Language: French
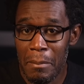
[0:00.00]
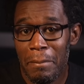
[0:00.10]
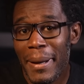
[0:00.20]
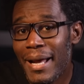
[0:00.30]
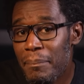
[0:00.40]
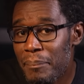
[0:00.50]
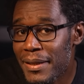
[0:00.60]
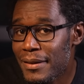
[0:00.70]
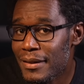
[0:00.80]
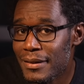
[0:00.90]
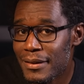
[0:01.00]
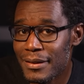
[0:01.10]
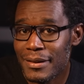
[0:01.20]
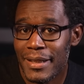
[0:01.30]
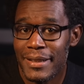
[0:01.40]
Pas la peine d'entrer
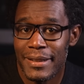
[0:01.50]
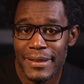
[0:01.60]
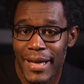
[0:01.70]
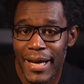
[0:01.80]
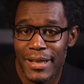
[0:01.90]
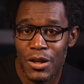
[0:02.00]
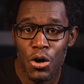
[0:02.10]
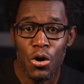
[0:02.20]
dans les détails,